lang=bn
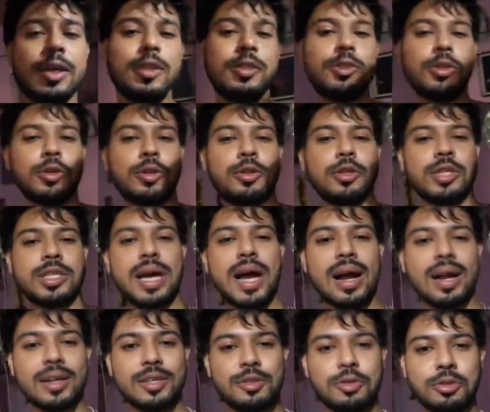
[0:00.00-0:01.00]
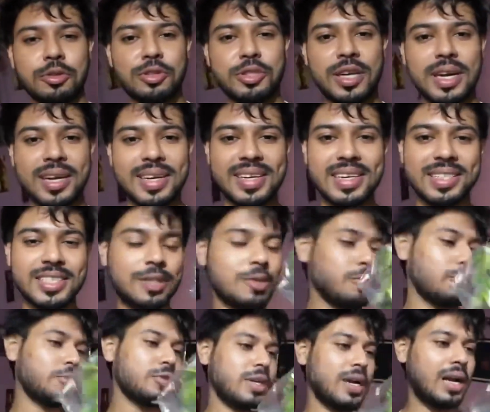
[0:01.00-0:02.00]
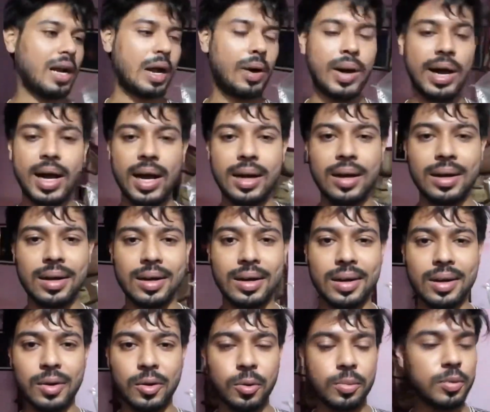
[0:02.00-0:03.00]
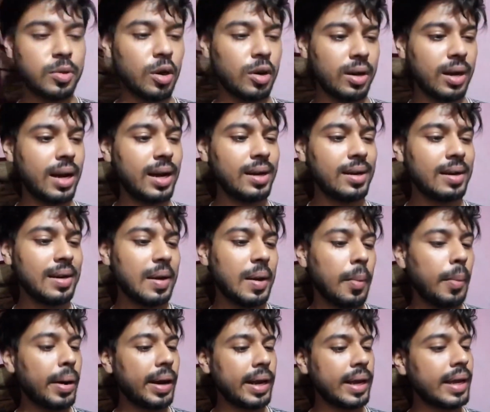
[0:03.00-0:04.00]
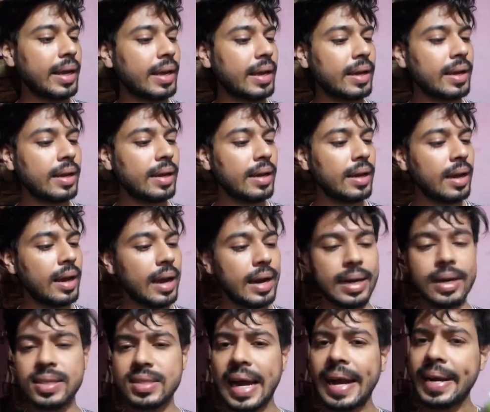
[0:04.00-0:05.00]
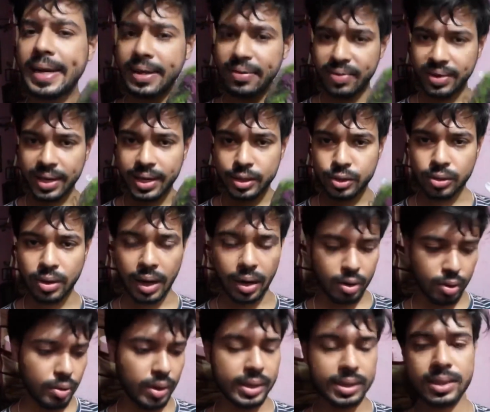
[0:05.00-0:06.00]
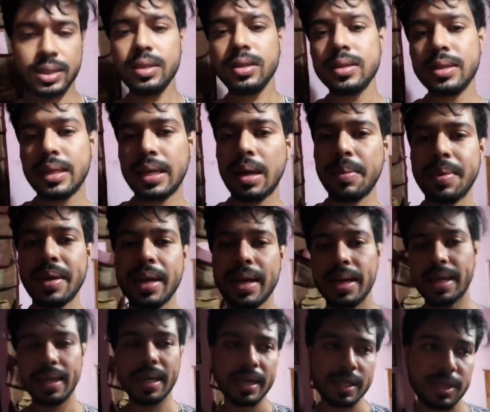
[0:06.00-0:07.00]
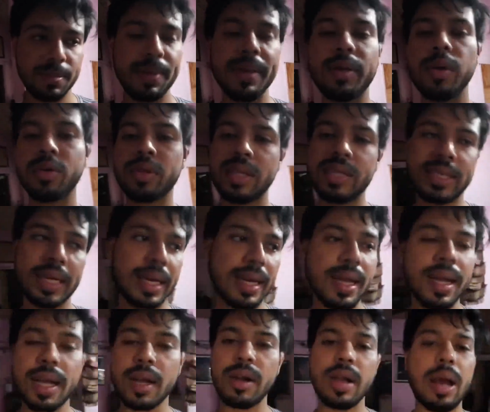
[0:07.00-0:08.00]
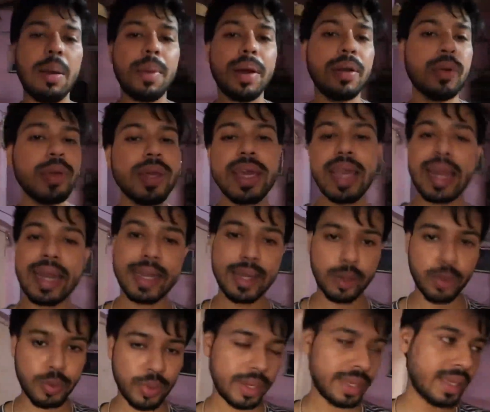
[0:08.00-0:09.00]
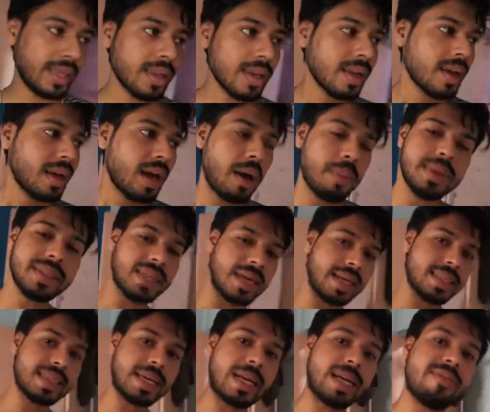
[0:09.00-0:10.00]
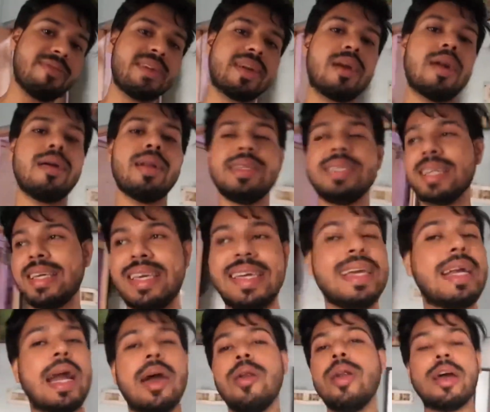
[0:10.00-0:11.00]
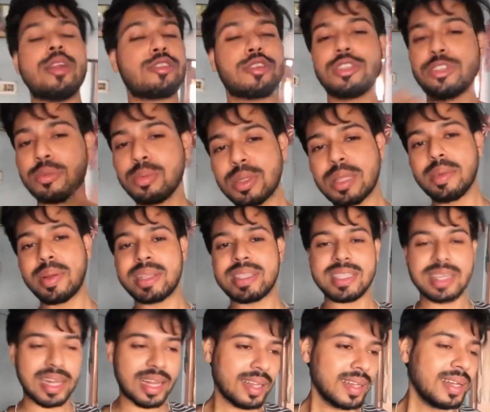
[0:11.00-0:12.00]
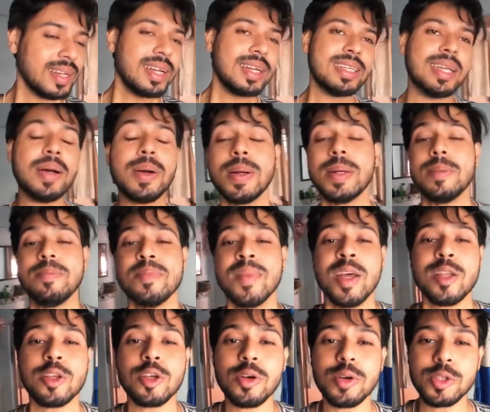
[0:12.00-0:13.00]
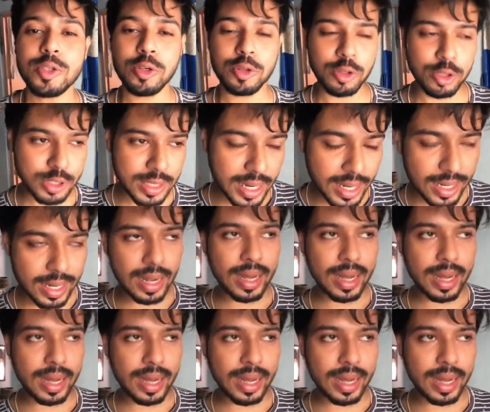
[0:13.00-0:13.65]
চোদ্দ শাক চোদ্দ শাক নিয়ে এসেছি চোদ্দ শাক খাওয়া খুব দরকার মানে এটা সাইন্টিফিক কিছু কারণও আছে যেটা আমি এখানে এক্সপ্লেন করতে চাই না কারণ আমার ওই জ্ঞানটা খুব নেই আমি জানি সাইন্টিফিক কারণ আছে কী কারণে এত কিছু বলতে পারছি না যাই হোক তো চোদ্দ শাক